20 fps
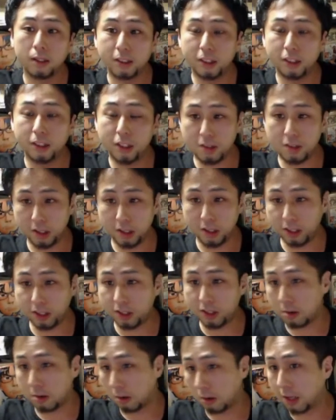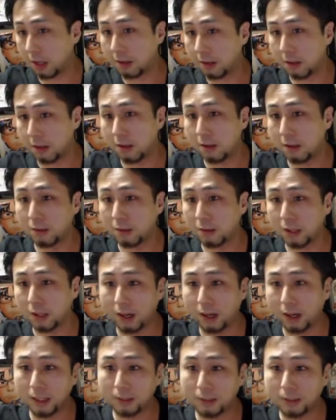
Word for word: 事実に事実を重ねていくんだから。